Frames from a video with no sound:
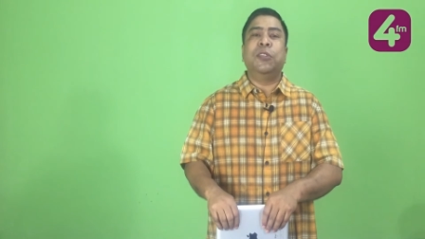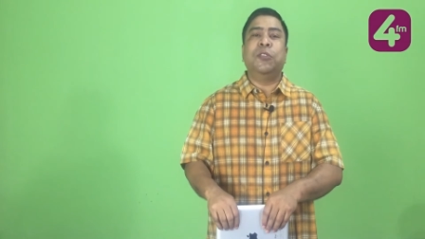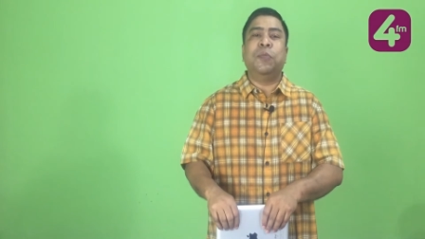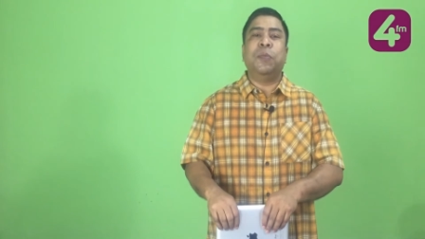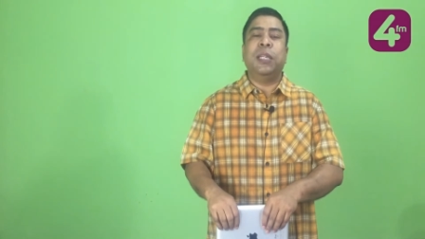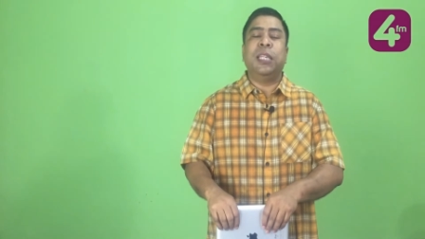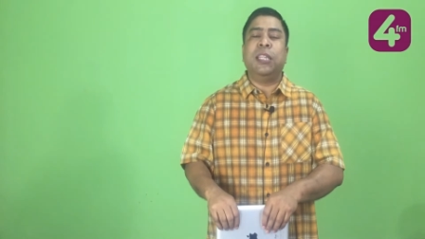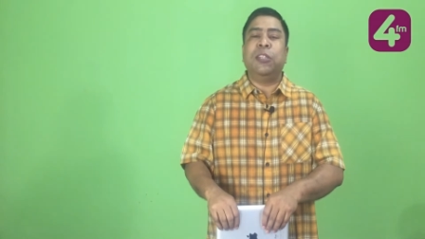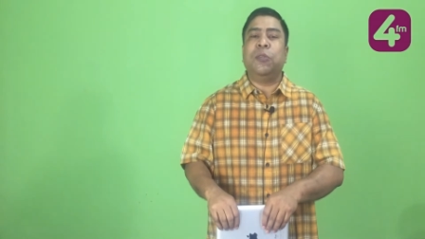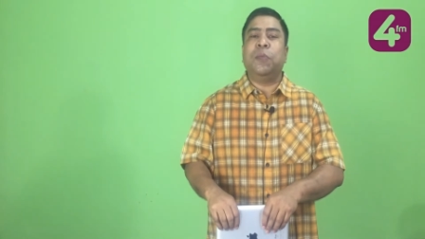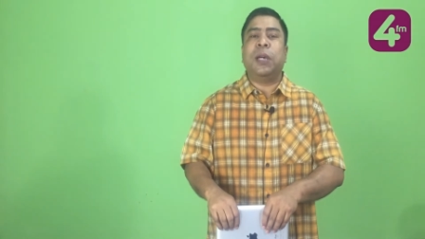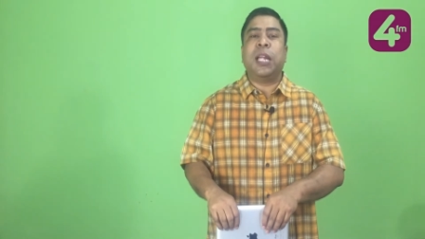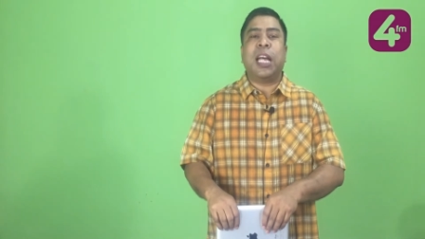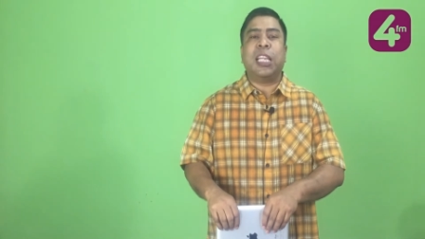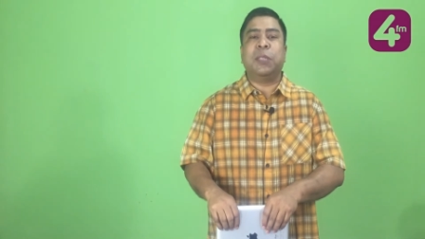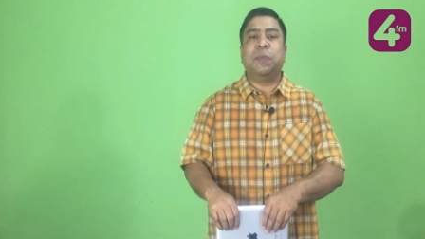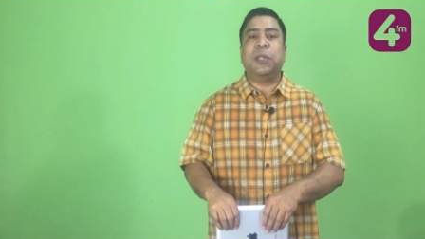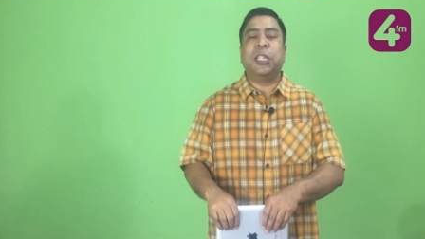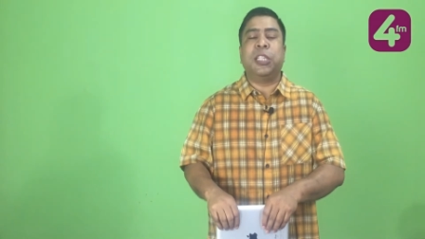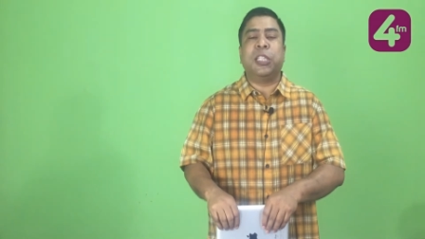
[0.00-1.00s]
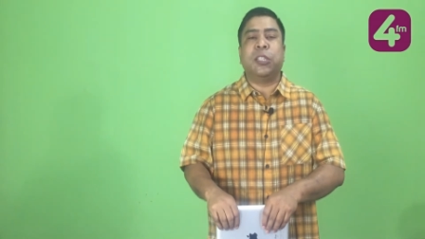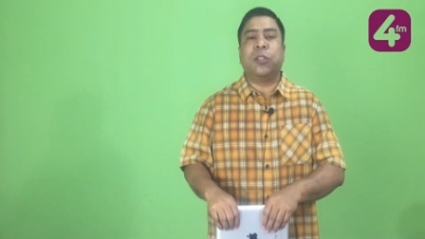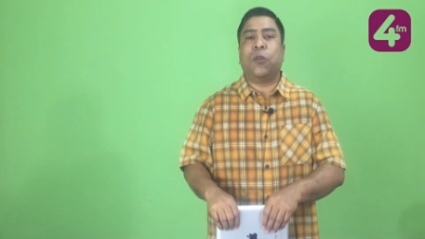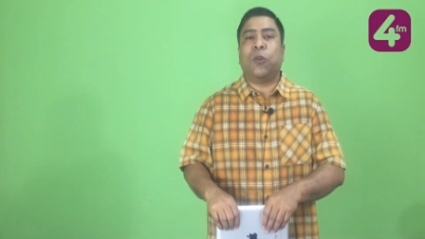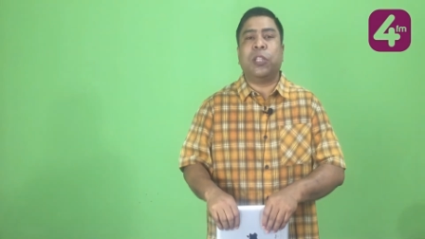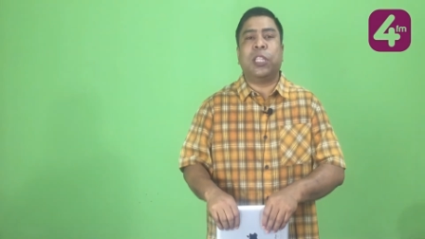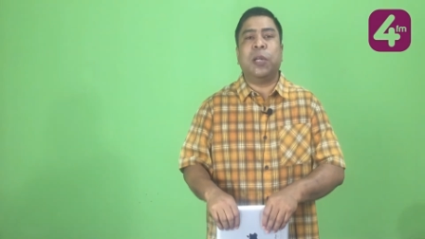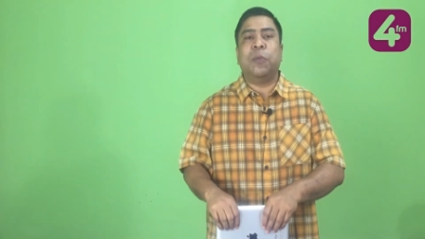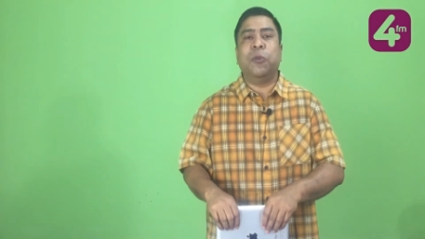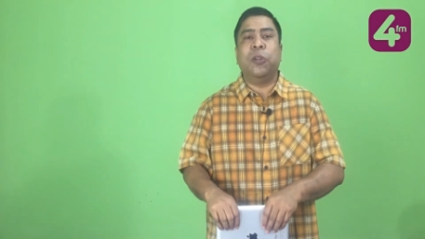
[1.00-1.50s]
যে তুমি কি তোমার হাজব্যান্ডের সাথে
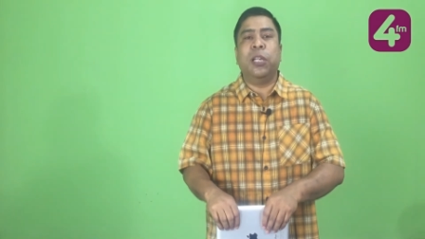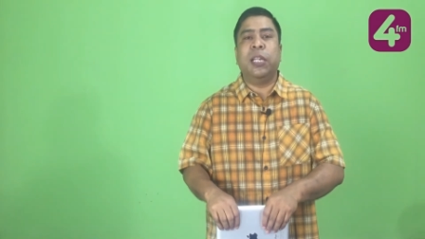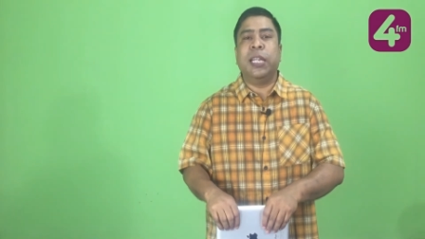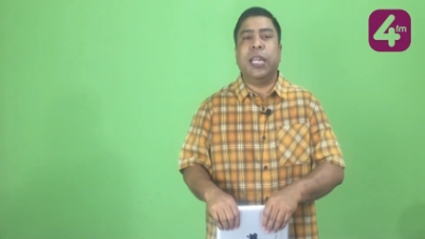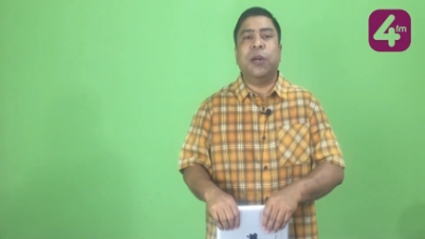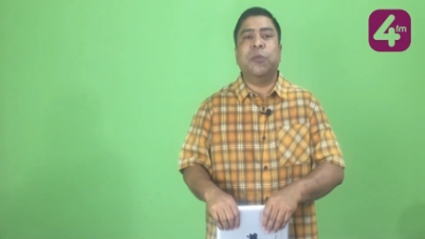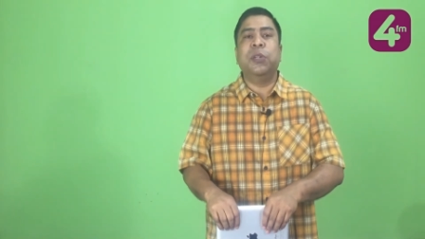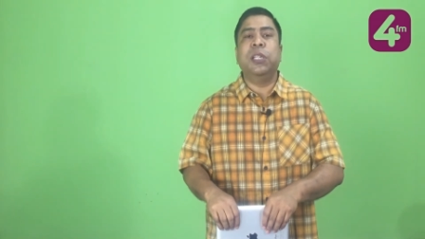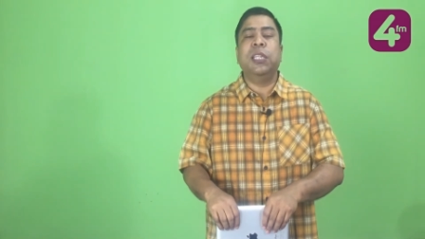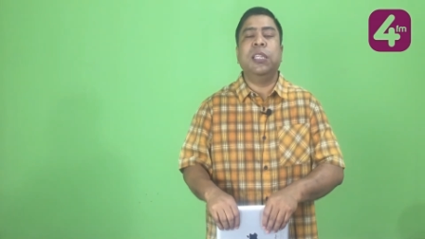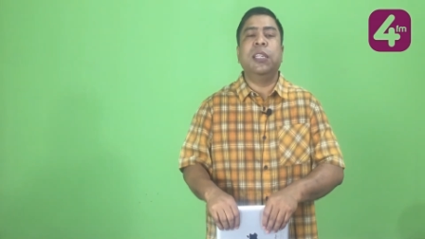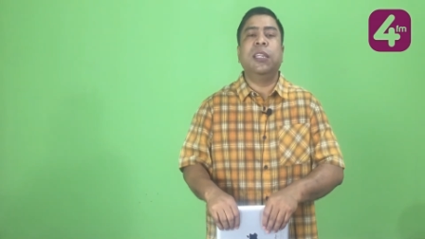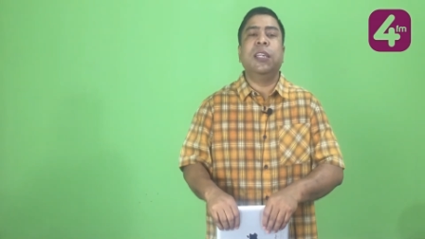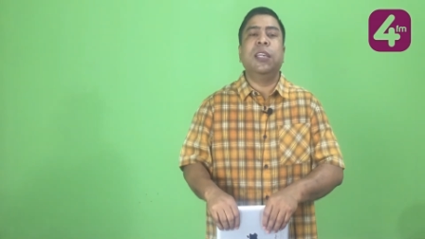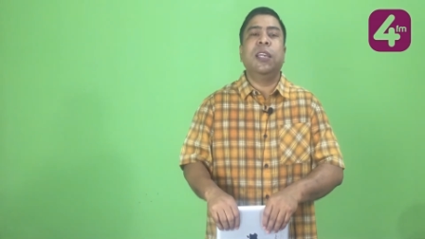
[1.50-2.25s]
কথা বলে নেওনি